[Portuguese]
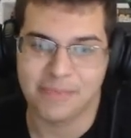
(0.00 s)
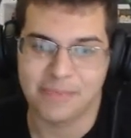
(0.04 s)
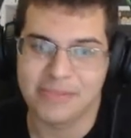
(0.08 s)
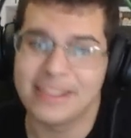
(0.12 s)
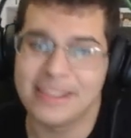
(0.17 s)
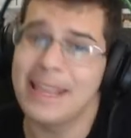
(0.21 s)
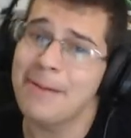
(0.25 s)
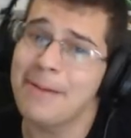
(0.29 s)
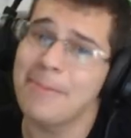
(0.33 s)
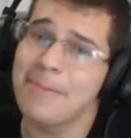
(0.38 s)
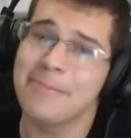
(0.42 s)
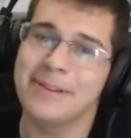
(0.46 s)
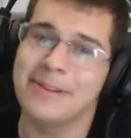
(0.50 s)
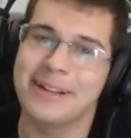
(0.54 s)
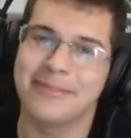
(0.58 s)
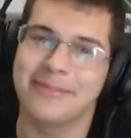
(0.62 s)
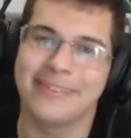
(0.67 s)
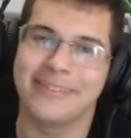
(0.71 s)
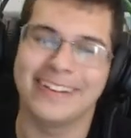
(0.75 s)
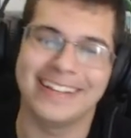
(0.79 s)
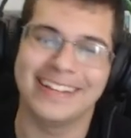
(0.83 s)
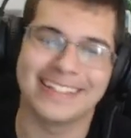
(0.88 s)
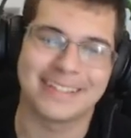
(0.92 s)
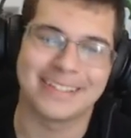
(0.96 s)
E é a minha primeira
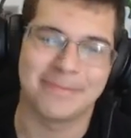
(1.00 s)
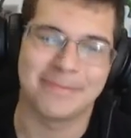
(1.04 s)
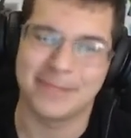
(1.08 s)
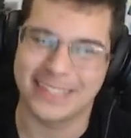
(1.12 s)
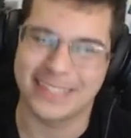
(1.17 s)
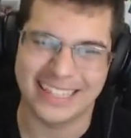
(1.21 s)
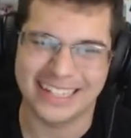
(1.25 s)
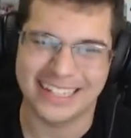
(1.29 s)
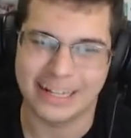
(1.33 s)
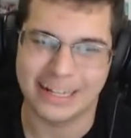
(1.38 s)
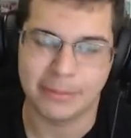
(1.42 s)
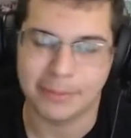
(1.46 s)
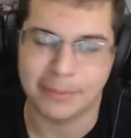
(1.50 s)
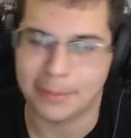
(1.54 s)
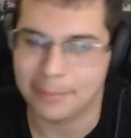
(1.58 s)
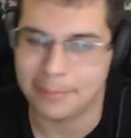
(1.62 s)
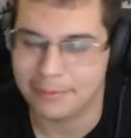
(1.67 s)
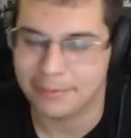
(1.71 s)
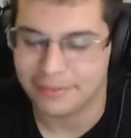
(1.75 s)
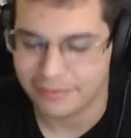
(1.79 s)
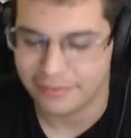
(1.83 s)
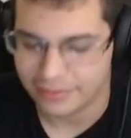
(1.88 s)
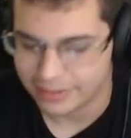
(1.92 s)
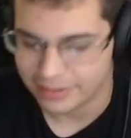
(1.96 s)
vez. Mentira, é minha
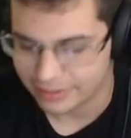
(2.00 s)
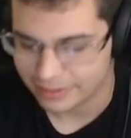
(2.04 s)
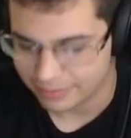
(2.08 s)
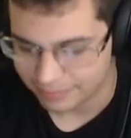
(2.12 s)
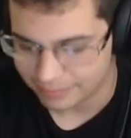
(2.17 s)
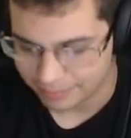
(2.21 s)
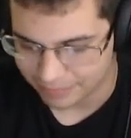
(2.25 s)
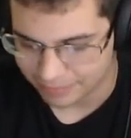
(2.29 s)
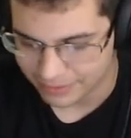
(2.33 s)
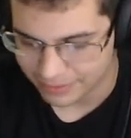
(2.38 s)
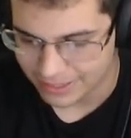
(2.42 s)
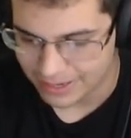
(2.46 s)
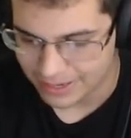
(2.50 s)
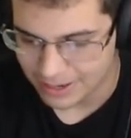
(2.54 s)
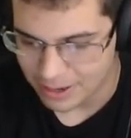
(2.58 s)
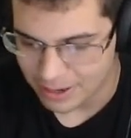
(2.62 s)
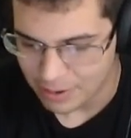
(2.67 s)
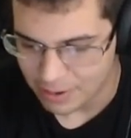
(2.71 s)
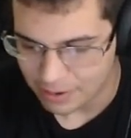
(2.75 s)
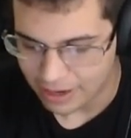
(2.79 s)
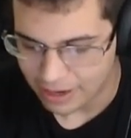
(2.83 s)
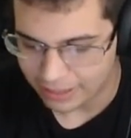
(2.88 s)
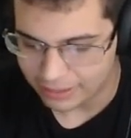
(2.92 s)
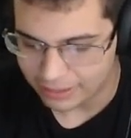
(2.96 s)

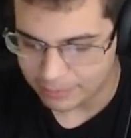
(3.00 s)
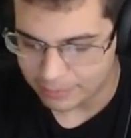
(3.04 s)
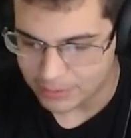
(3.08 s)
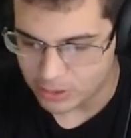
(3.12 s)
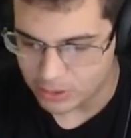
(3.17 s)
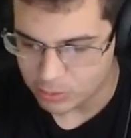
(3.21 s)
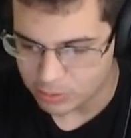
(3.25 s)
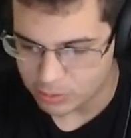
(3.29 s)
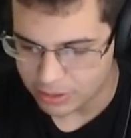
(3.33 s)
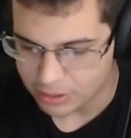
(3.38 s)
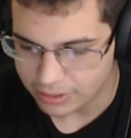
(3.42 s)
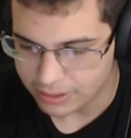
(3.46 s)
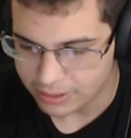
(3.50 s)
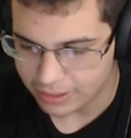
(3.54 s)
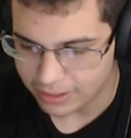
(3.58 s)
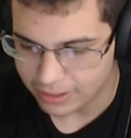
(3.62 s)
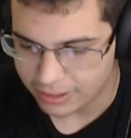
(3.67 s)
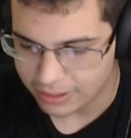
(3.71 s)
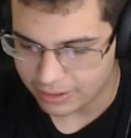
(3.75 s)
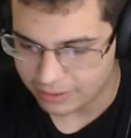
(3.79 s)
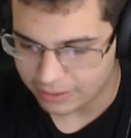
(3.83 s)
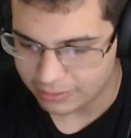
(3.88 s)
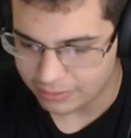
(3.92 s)
O cara tá me zoando, galera.